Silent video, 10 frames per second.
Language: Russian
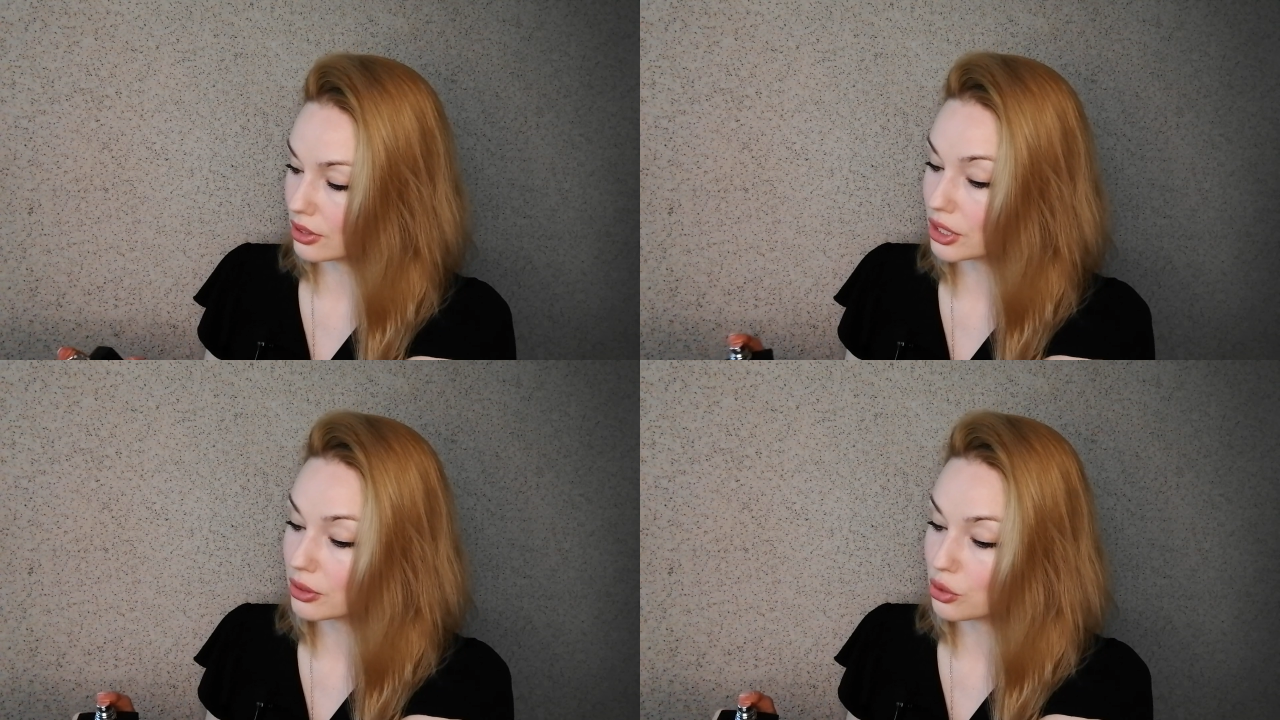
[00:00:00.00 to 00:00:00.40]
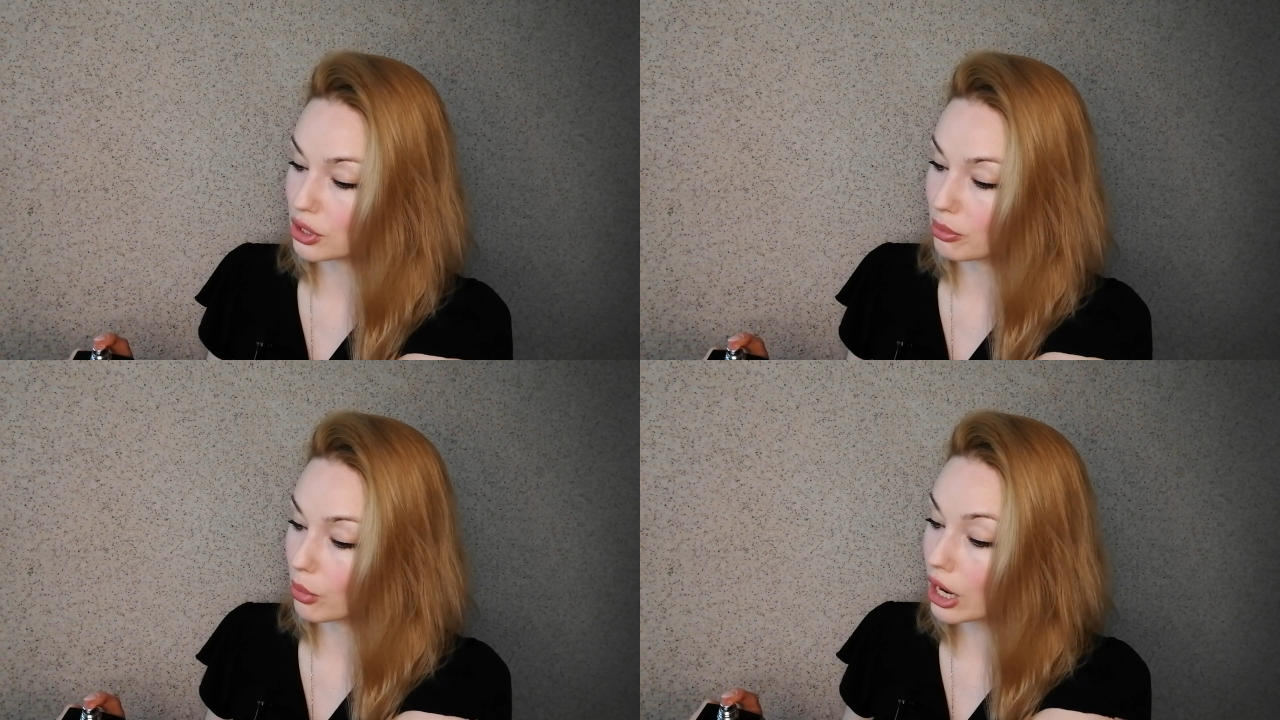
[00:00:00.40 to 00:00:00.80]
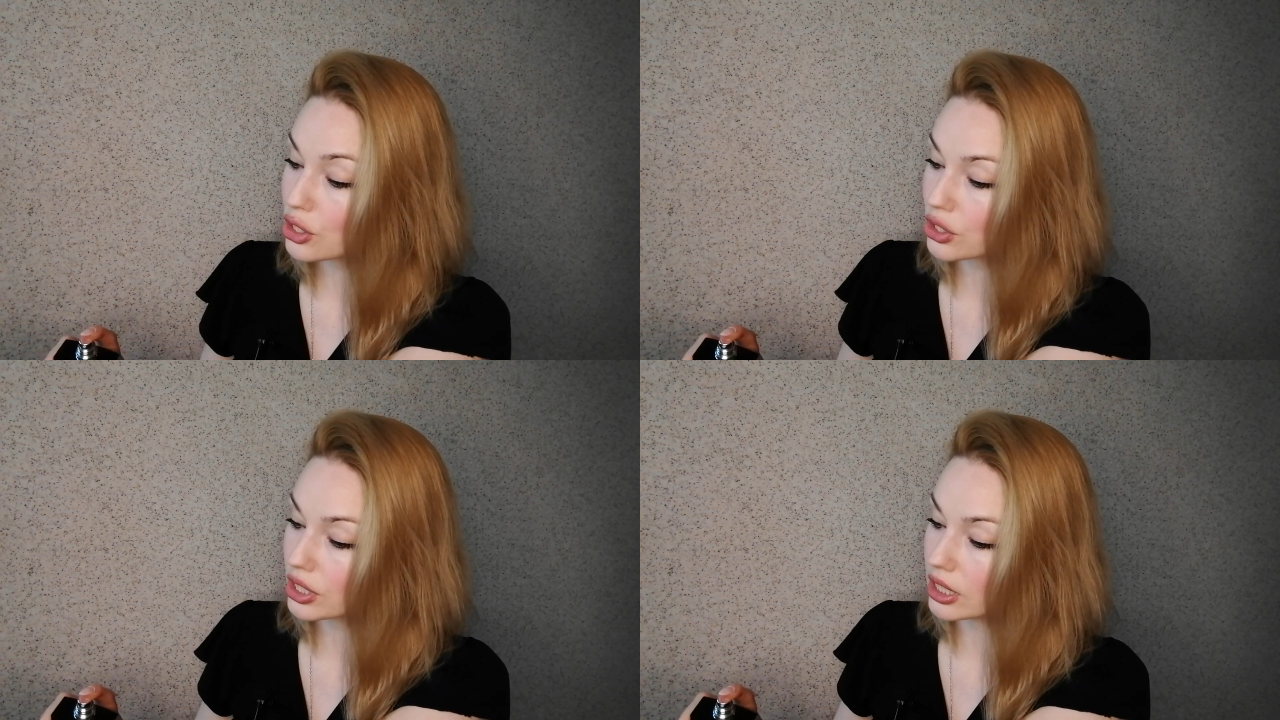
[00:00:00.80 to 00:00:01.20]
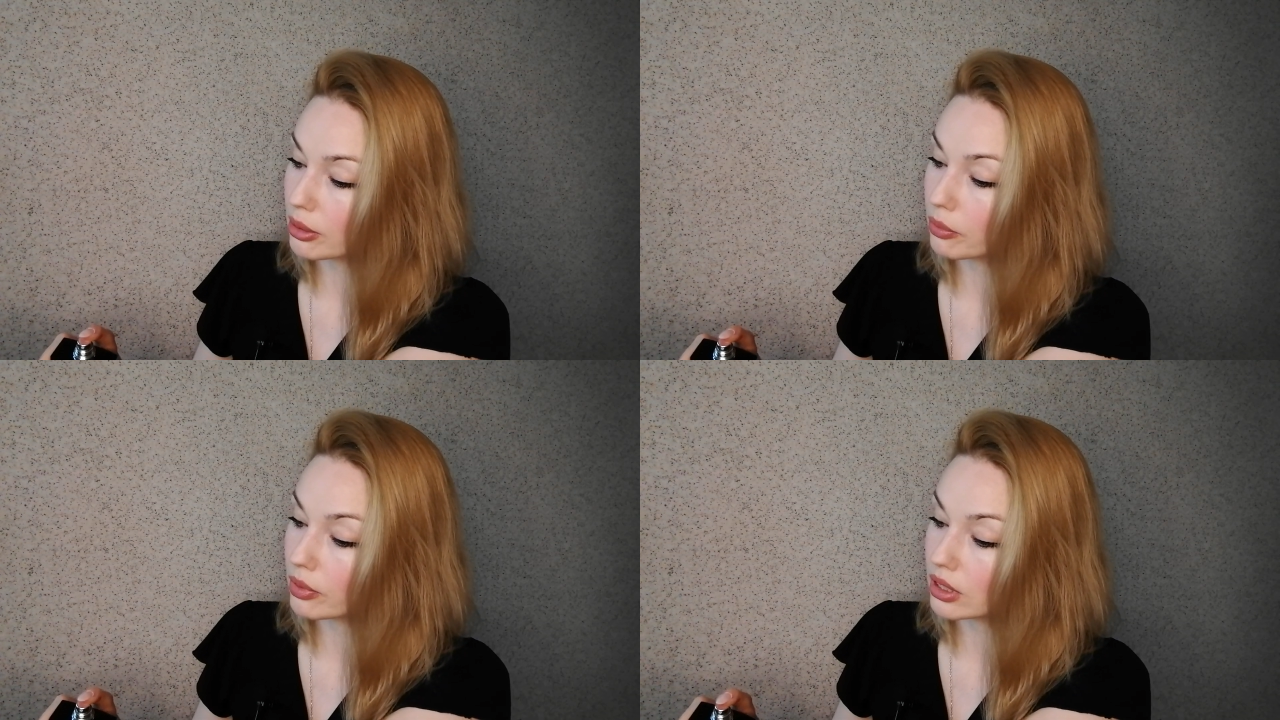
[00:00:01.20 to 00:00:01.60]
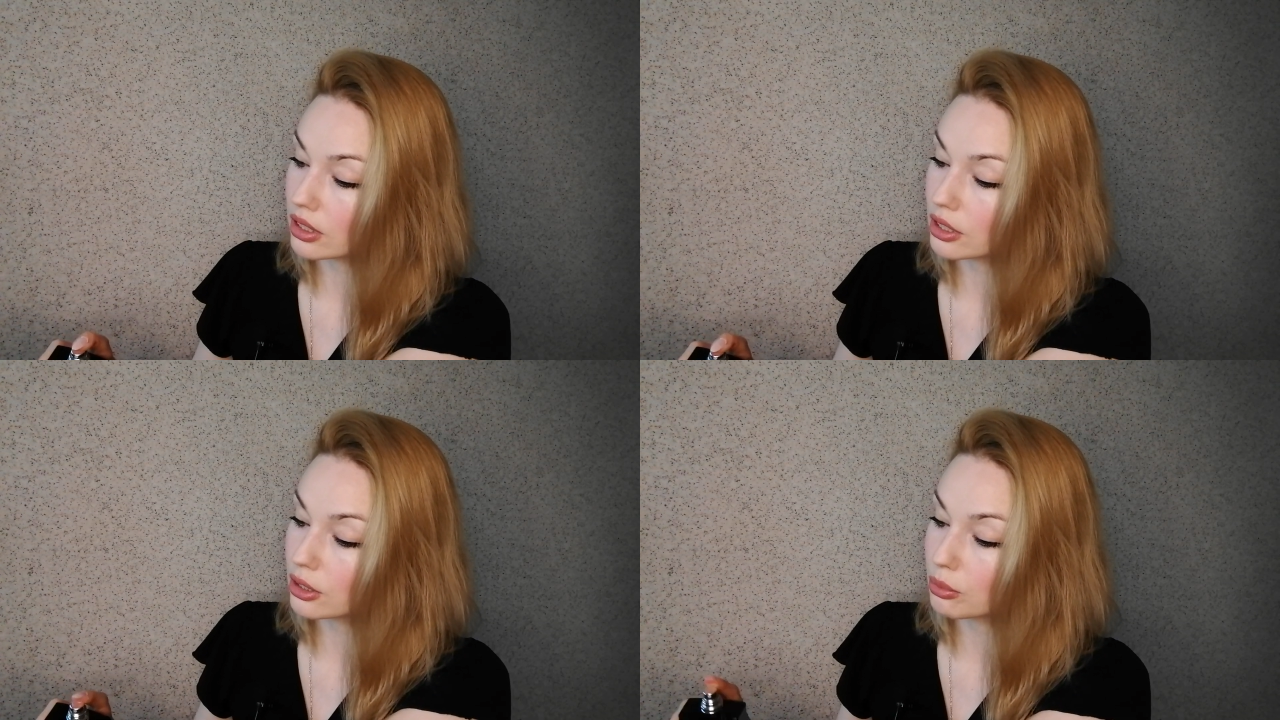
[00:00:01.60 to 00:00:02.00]
Девочки, мальчики, я вам
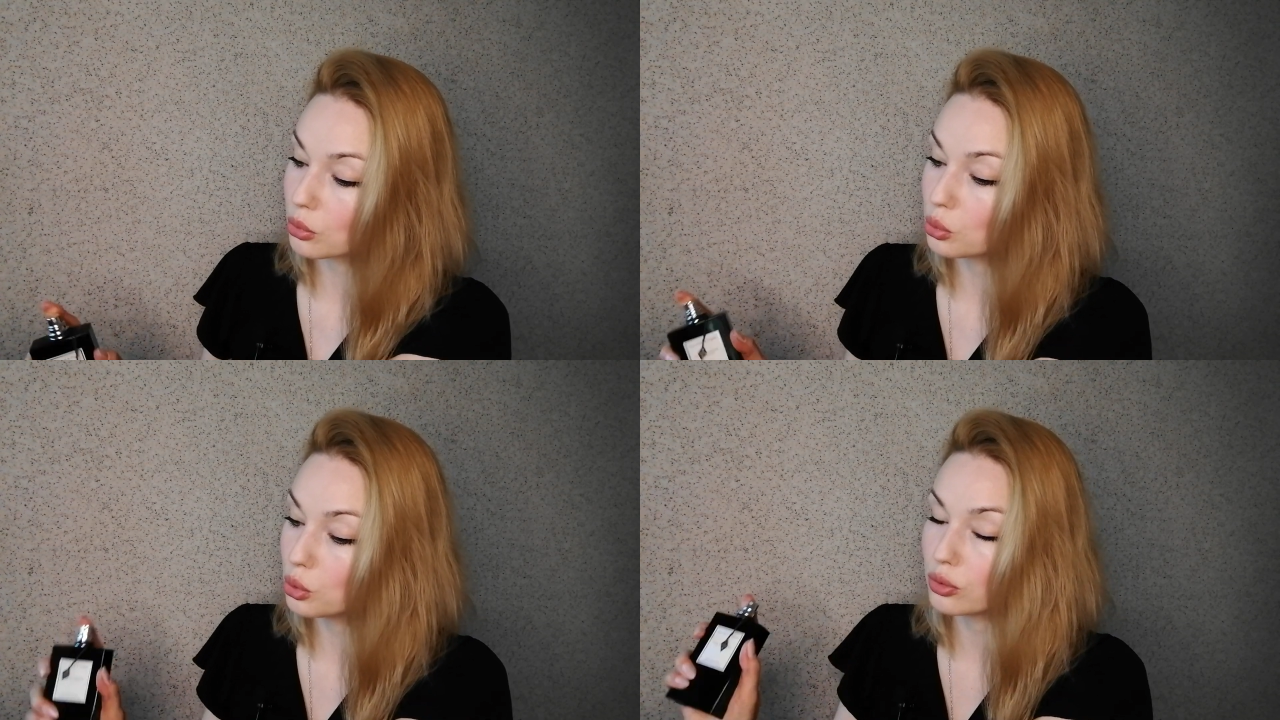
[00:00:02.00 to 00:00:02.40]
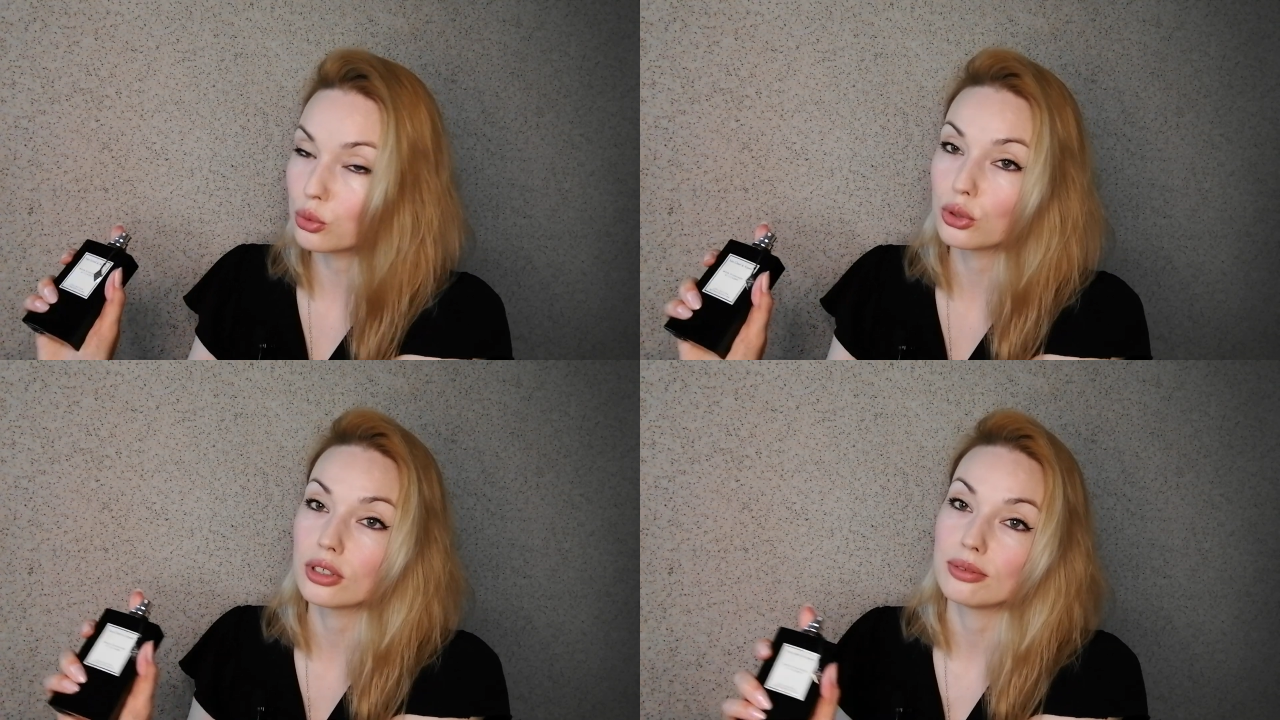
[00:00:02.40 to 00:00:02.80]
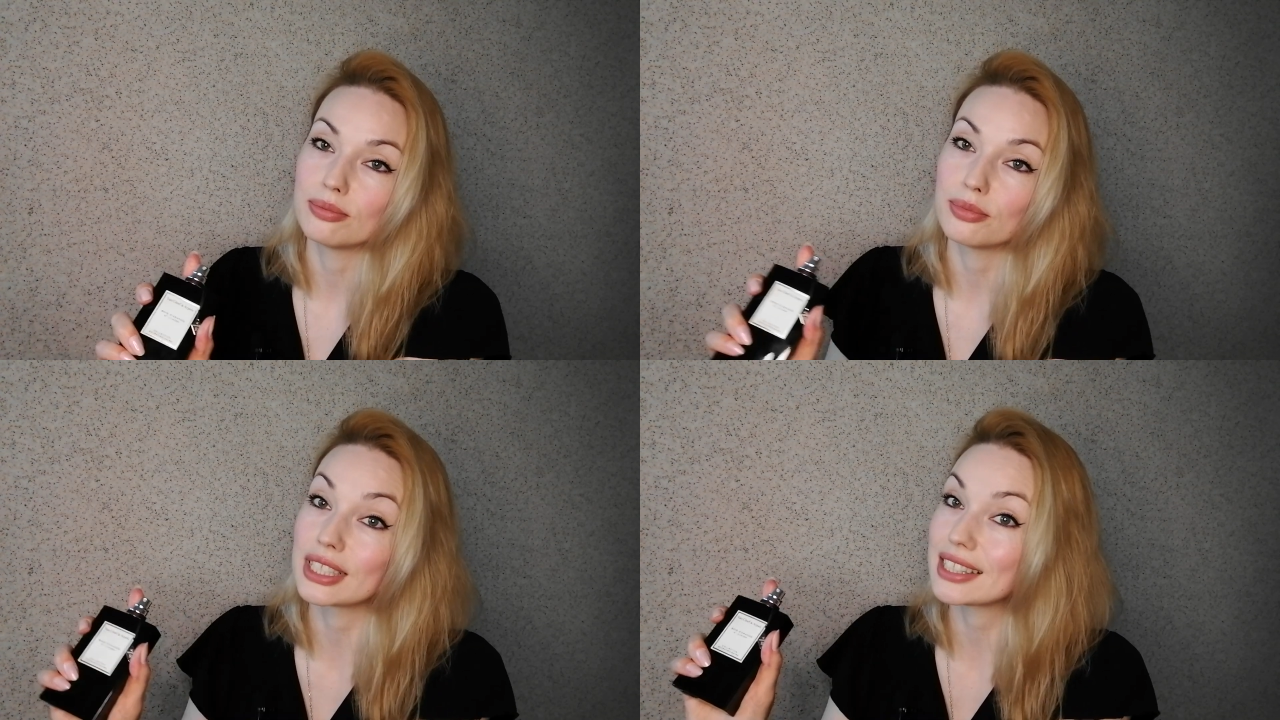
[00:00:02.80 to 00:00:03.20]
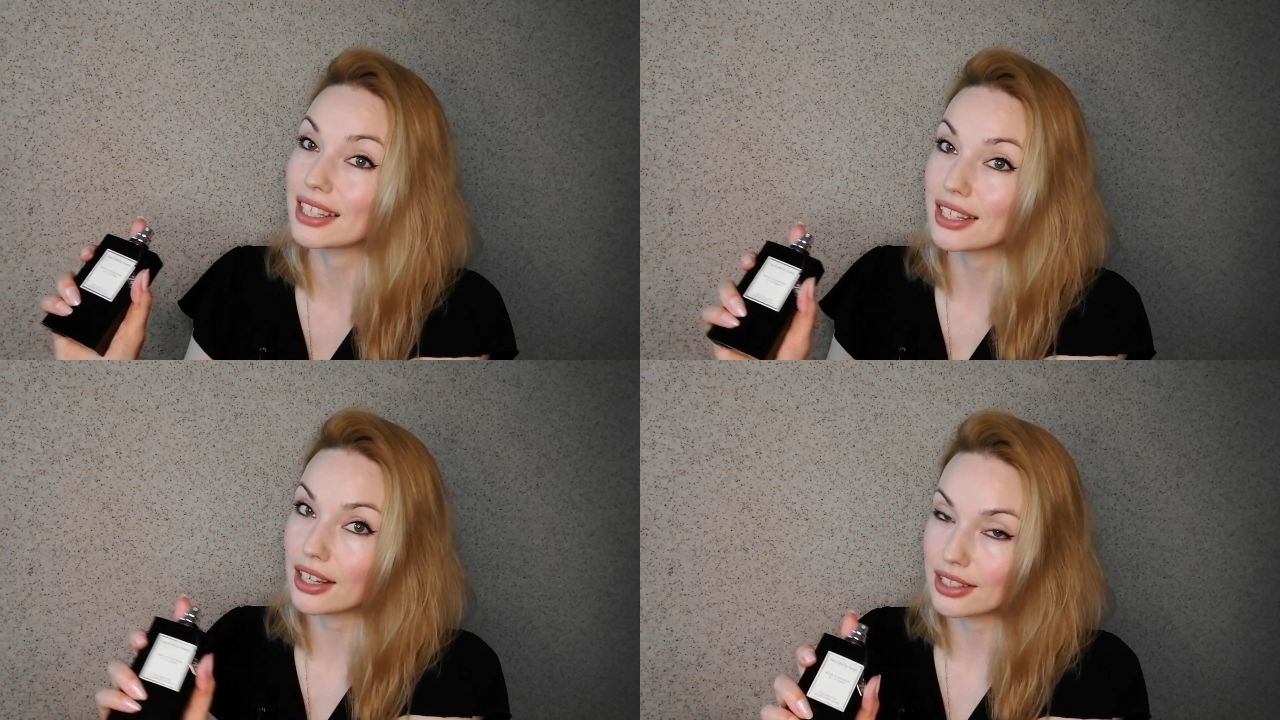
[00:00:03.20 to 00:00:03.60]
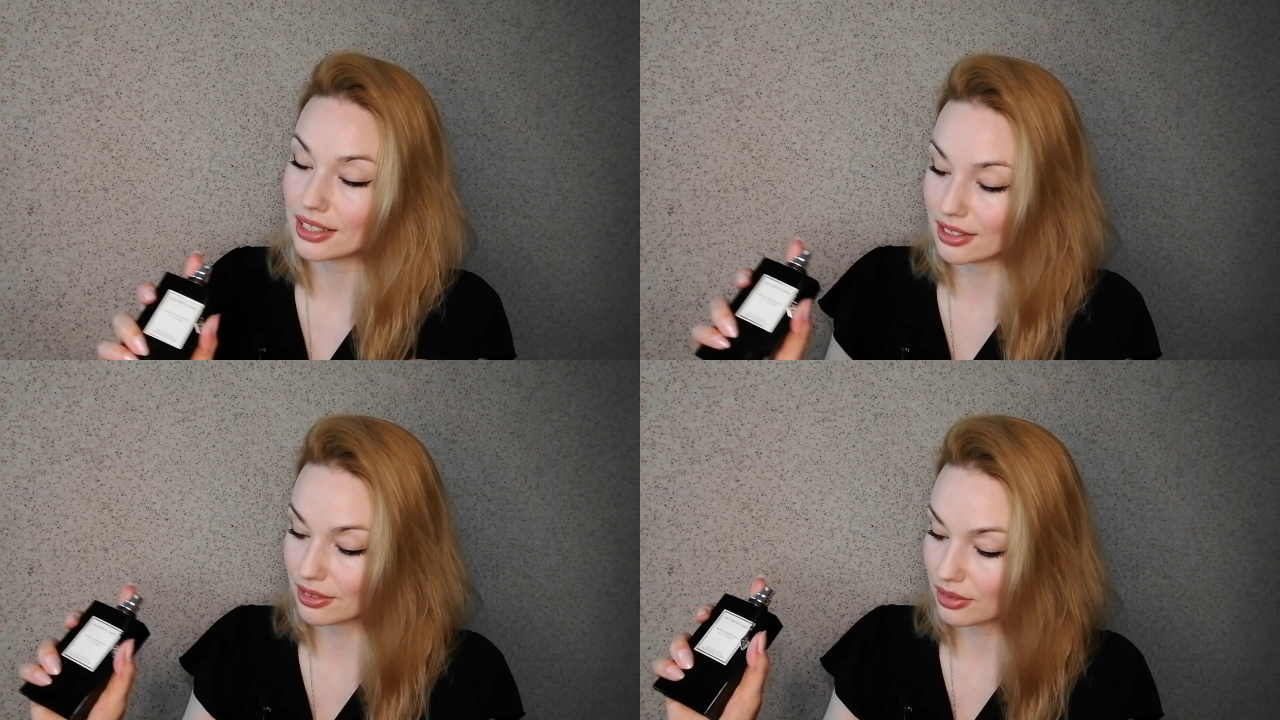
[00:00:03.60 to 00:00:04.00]
рекомендую его
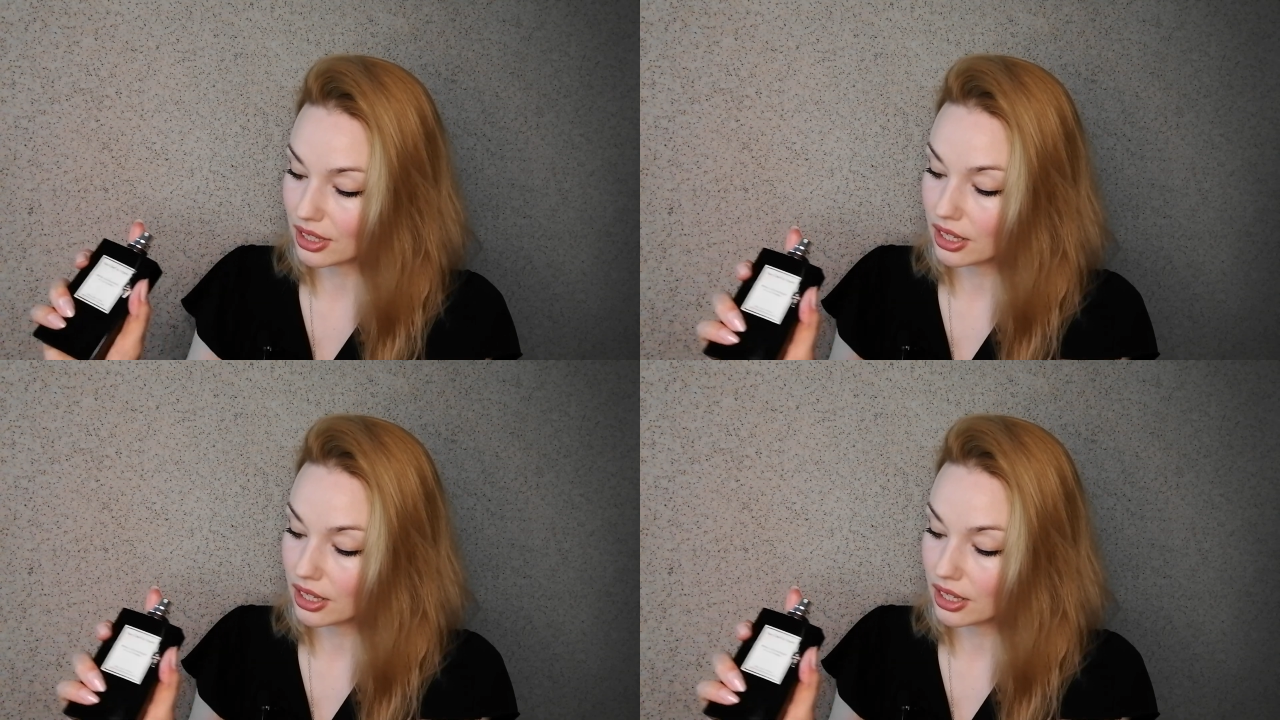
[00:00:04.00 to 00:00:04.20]
настоятельно.